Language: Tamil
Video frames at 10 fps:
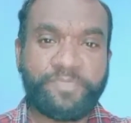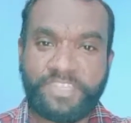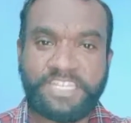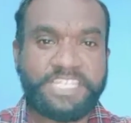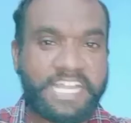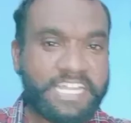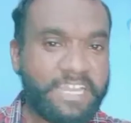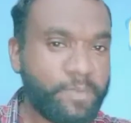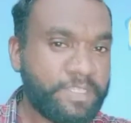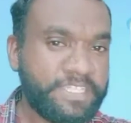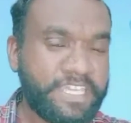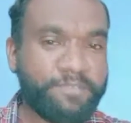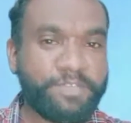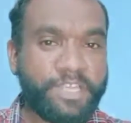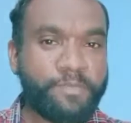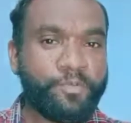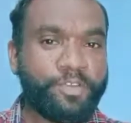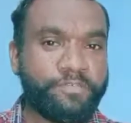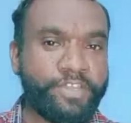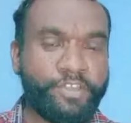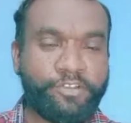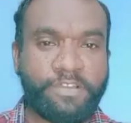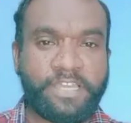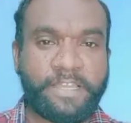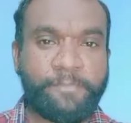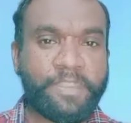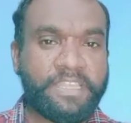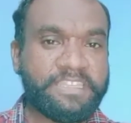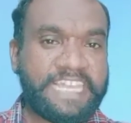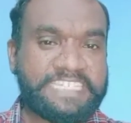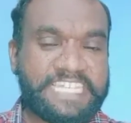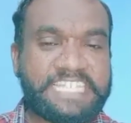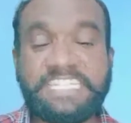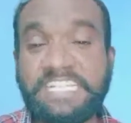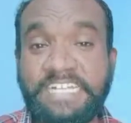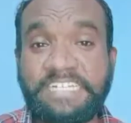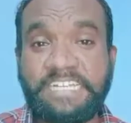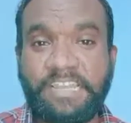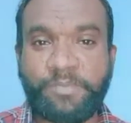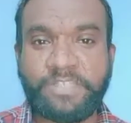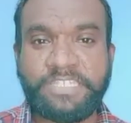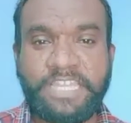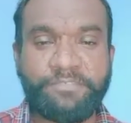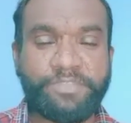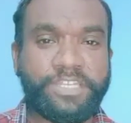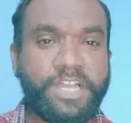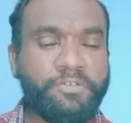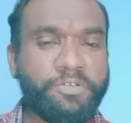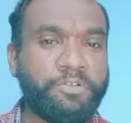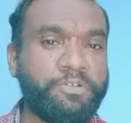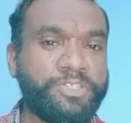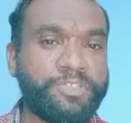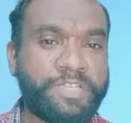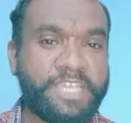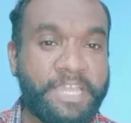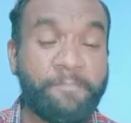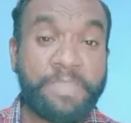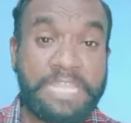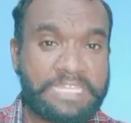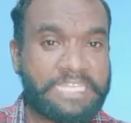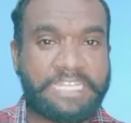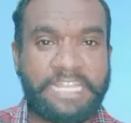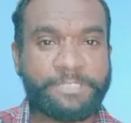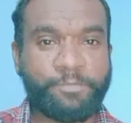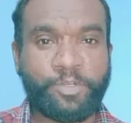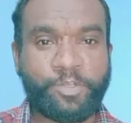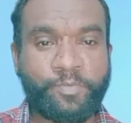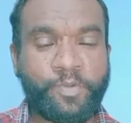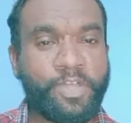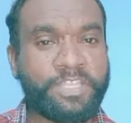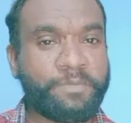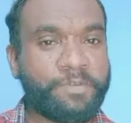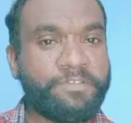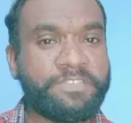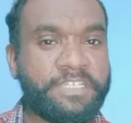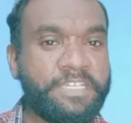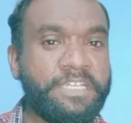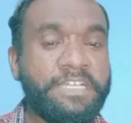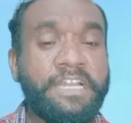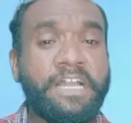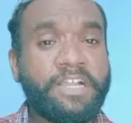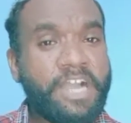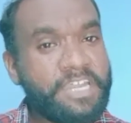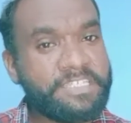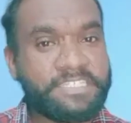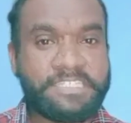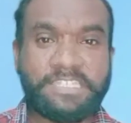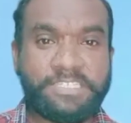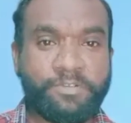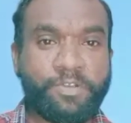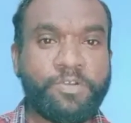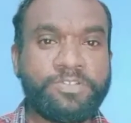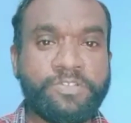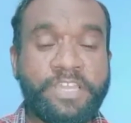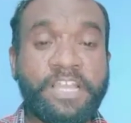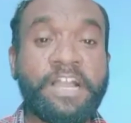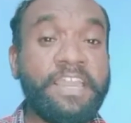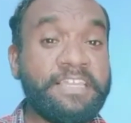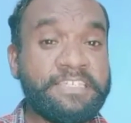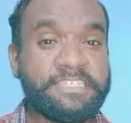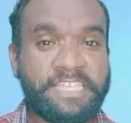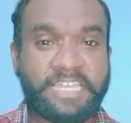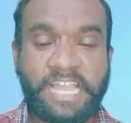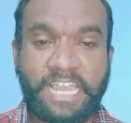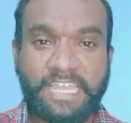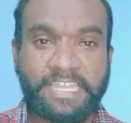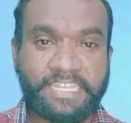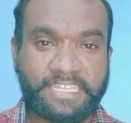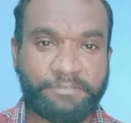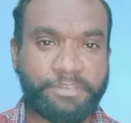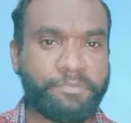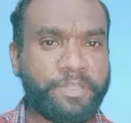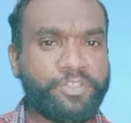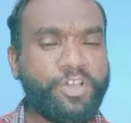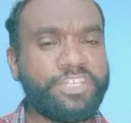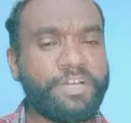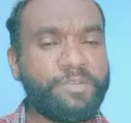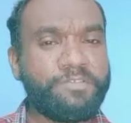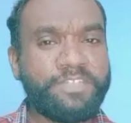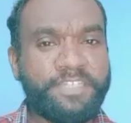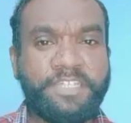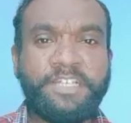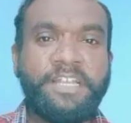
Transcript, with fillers: இந்த சேனலில் பார்த்தீங்க அப்படின்னா போட்ட வீடியோவில் இந்த எஜுகேஷனல் கண்டென்ட்டில் பார்த்தீங்க அப்படின்னா ஒரு கோர்ஸோடைய டீட்டெயில்ஸ் போட்டிருப்போம் அதுக்கப்புறம் வந்துட்டு காலேஜஸ் லிஸ்ட் ஒரு கோர்ஸோடைய காலேஜஸ் எங்கெங்கெல்லாம் இருக்குது அப்படின்னு பார்த்தோம் அதுக்கப்புறம் வந்துட்டு